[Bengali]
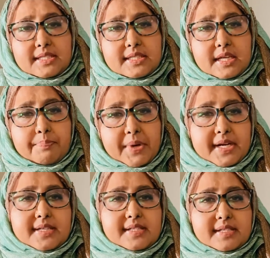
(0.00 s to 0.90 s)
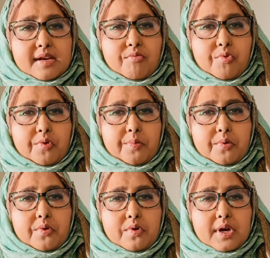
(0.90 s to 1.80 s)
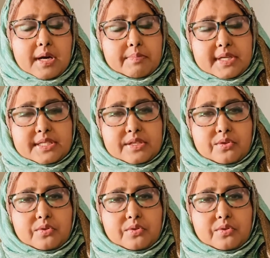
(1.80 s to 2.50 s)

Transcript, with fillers: যে প্র্যাকটিসটা করব আমরা যেন